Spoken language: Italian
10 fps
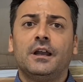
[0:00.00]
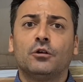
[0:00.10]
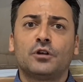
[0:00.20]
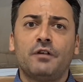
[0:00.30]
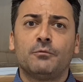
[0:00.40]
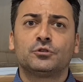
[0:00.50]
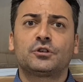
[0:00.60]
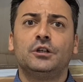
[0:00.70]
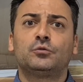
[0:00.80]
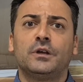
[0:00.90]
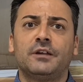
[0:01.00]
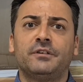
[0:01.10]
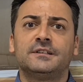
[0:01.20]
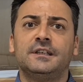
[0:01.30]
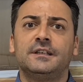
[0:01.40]
Lo troviamo scritto in
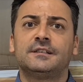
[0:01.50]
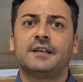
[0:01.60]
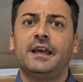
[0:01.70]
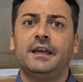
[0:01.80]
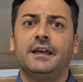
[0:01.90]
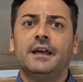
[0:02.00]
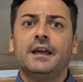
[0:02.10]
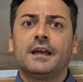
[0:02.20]
Efesini 6,